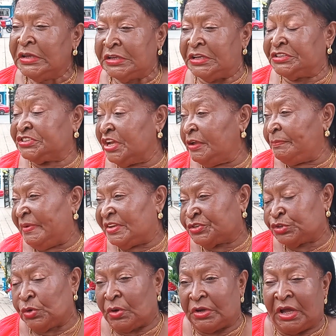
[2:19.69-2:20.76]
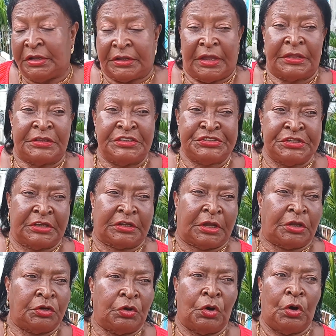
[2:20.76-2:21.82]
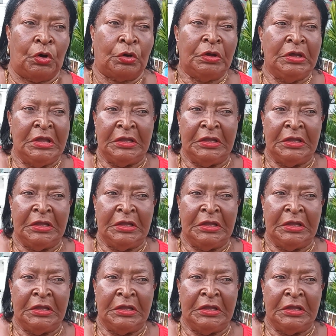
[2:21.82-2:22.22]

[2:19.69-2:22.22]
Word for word: Y si hay personas que dicen que no